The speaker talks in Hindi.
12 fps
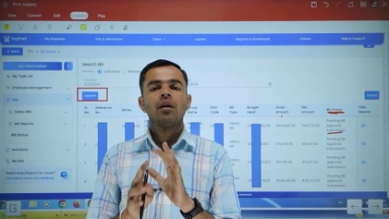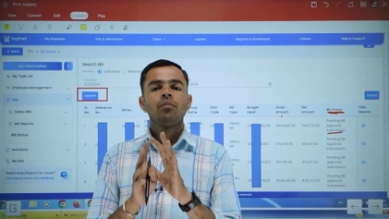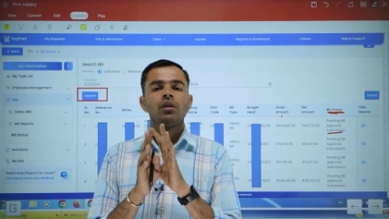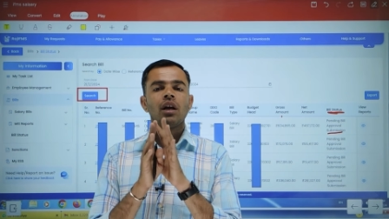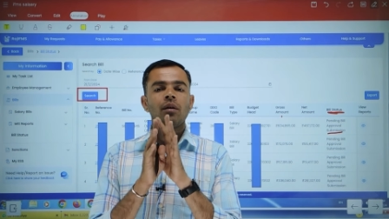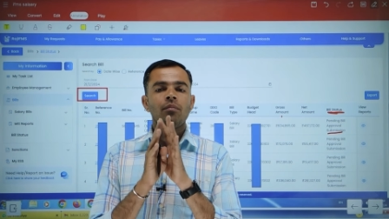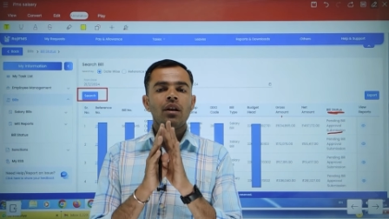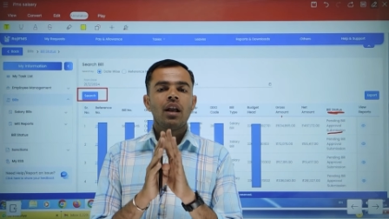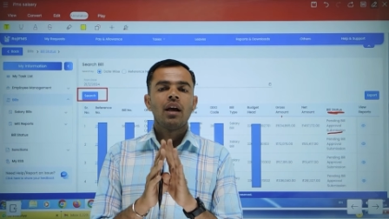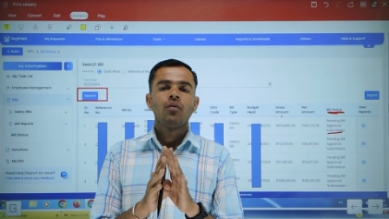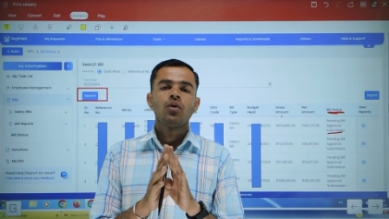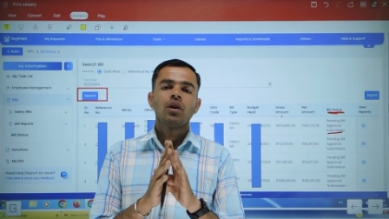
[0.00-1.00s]
तब तक बिल
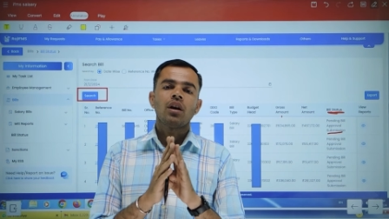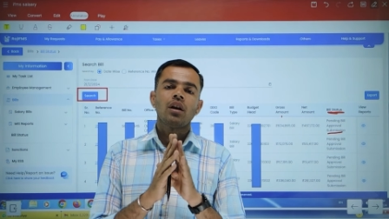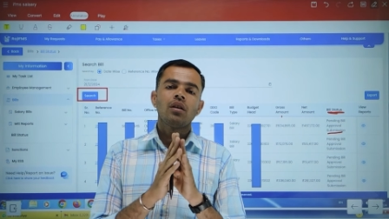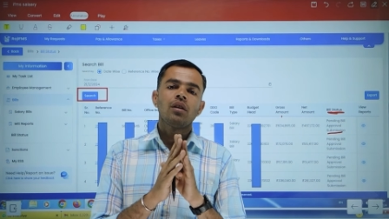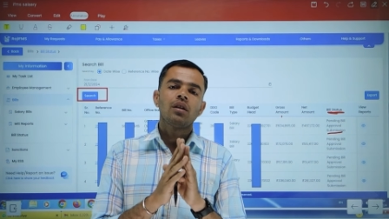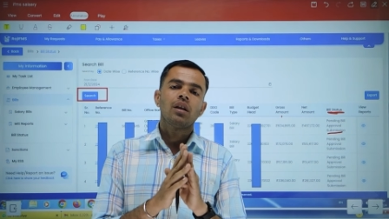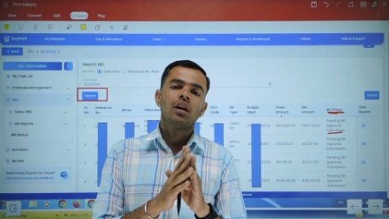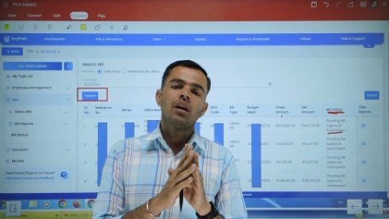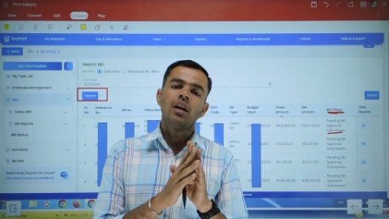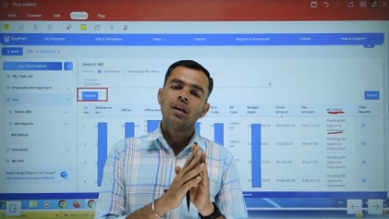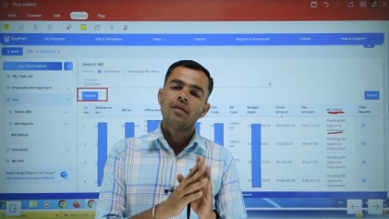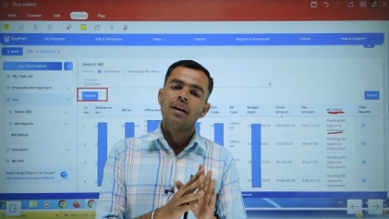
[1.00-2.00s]
है वो ट्रेजरी तक
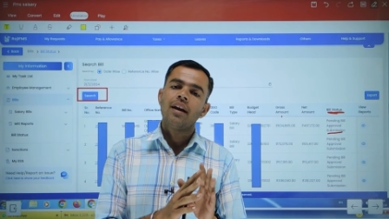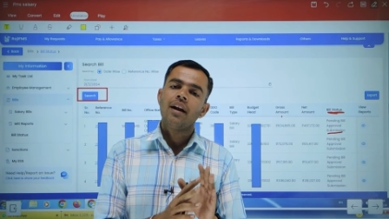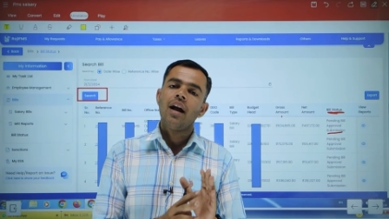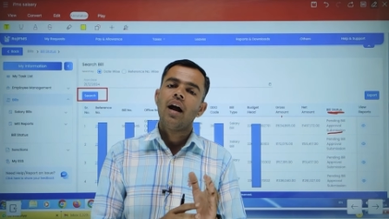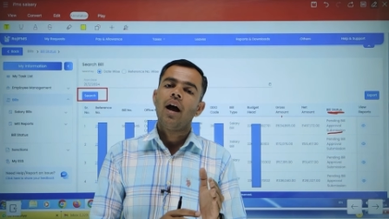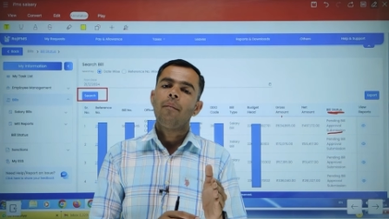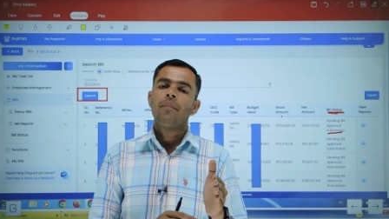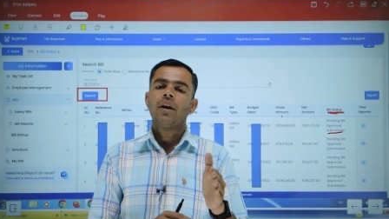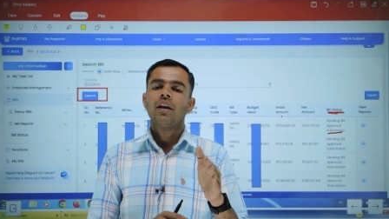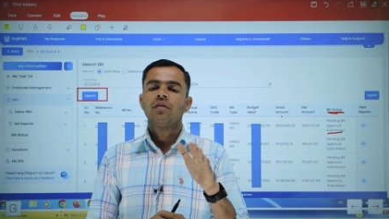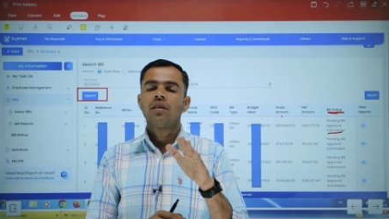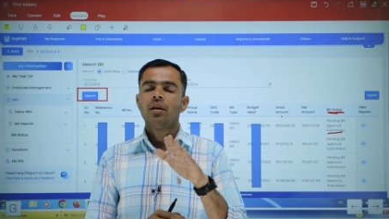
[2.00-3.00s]
नहीं जाएगा
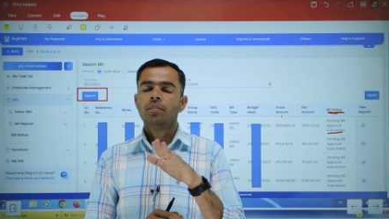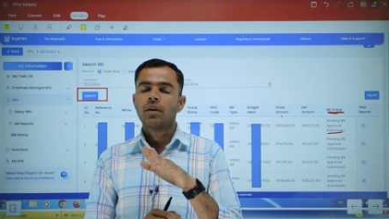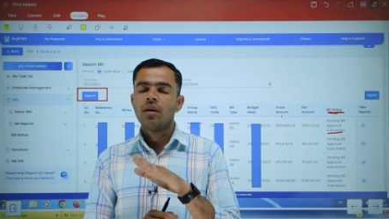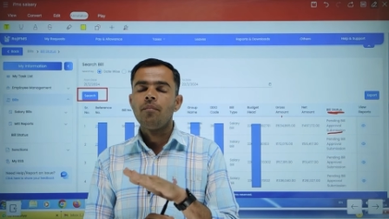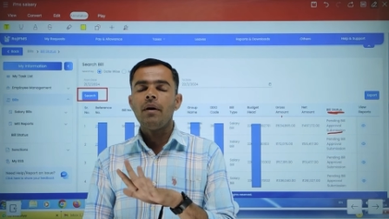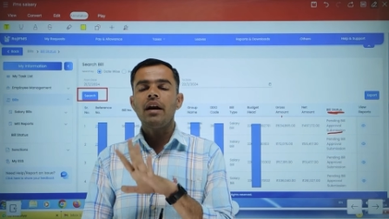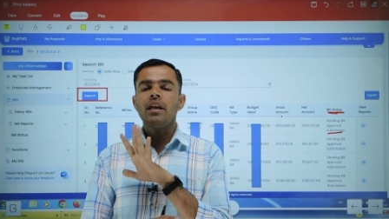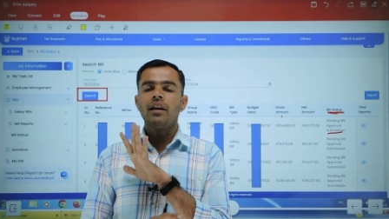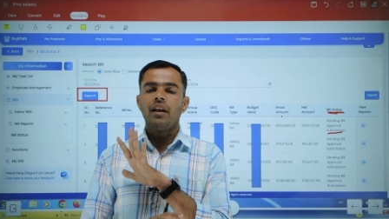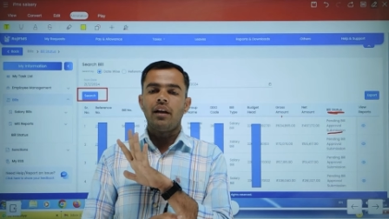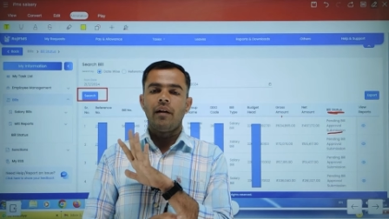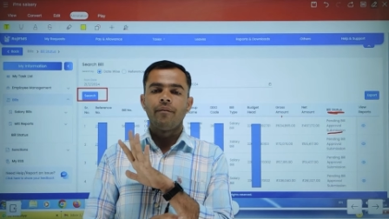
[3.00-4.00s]
आपके स्तर पर ही पेंडिंग
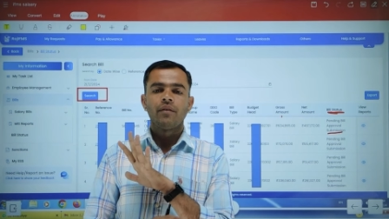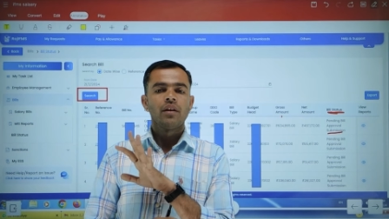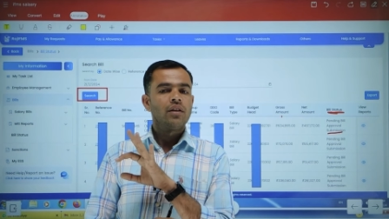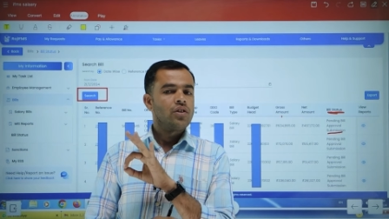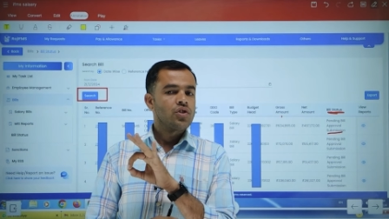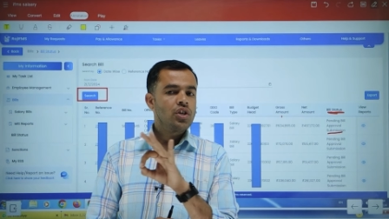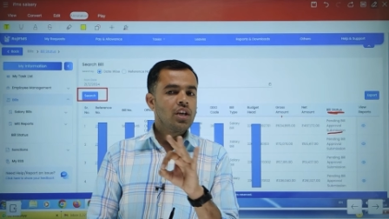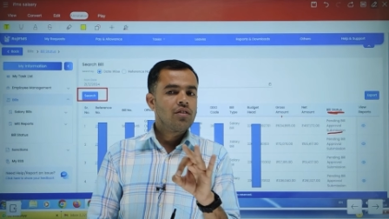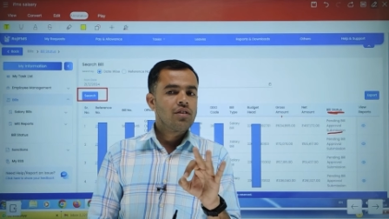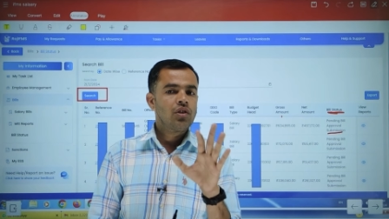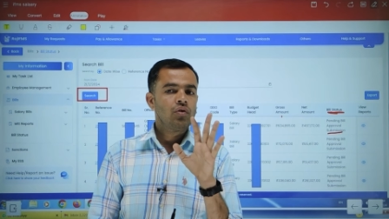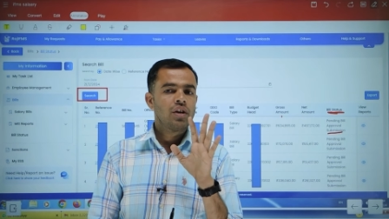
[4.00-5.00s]
रहेगा ठीक है
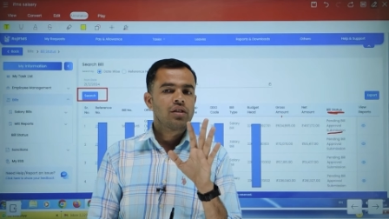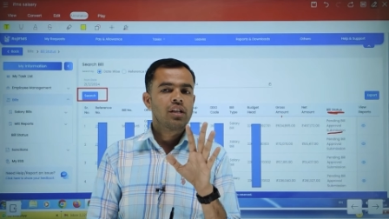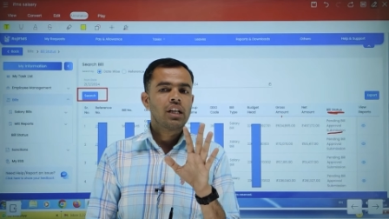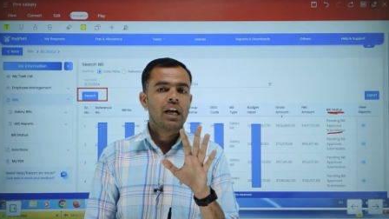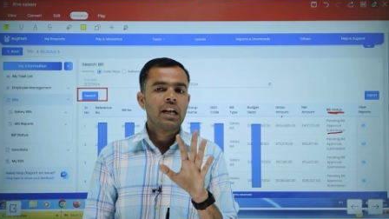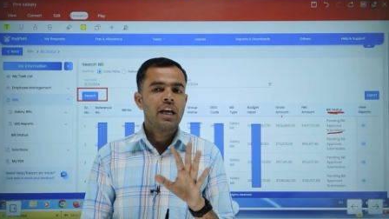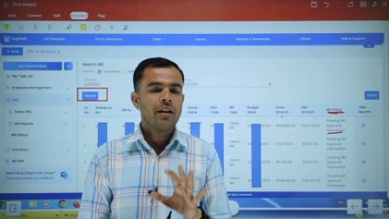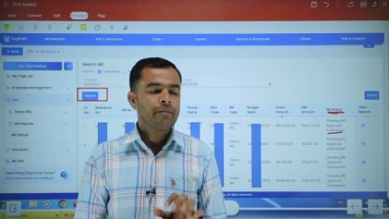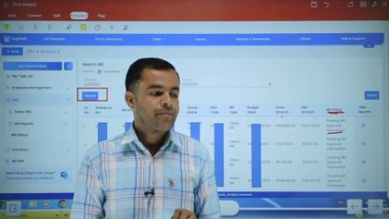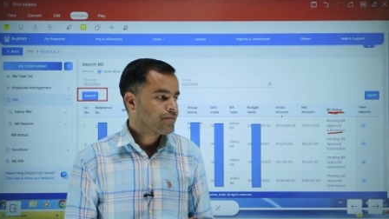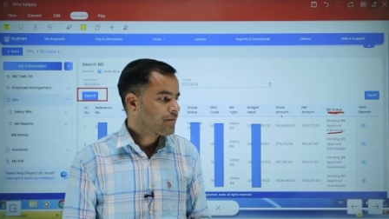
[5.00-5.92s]
साथियों इस तरीके तो क्लियर